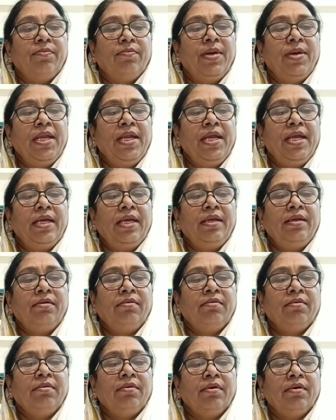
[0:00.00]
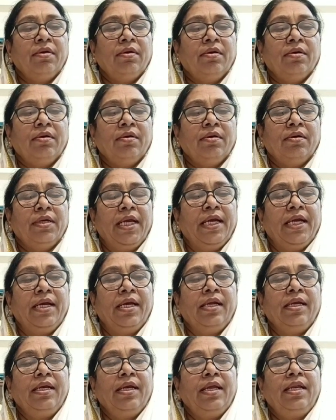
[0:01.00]
మరి
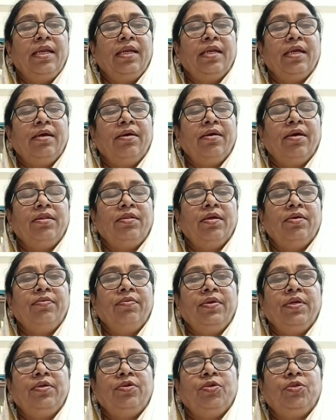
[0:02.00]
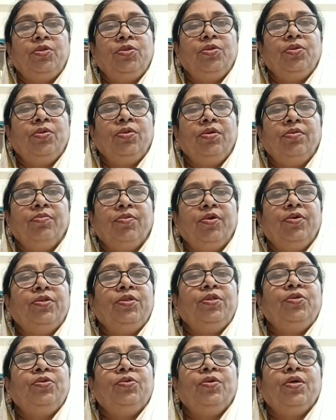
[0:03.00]
ఎక్కడికి వెళ్ళినా అది వీడొద్దు
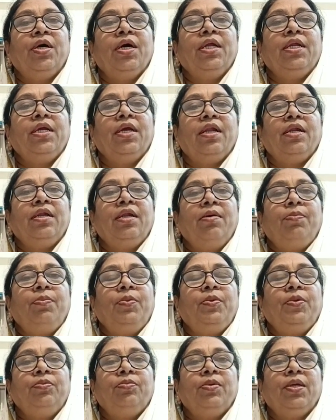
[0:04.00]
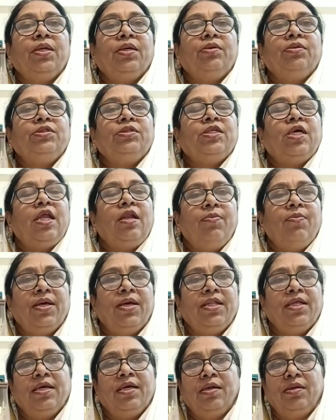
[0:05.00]
ఇమొద్దు అని అన్నప్పుడు మనకు చాలా
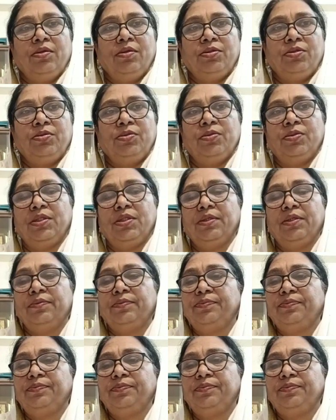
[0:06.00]
బాధ కలుగుతుంది